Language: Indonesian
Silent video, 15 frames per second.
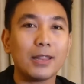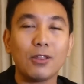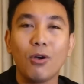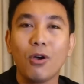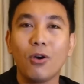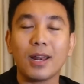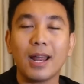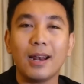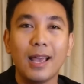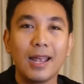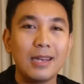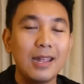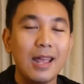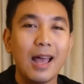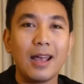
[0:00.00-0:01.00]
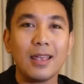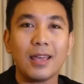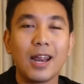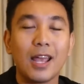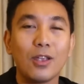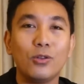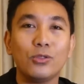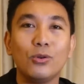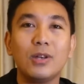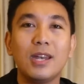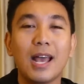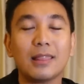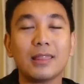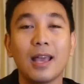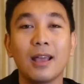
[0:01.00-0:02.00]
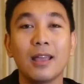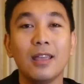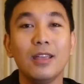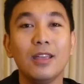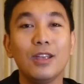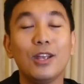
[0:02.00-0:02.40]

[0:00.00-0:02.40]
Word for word: atau orang lain di hire hanya untuk datang.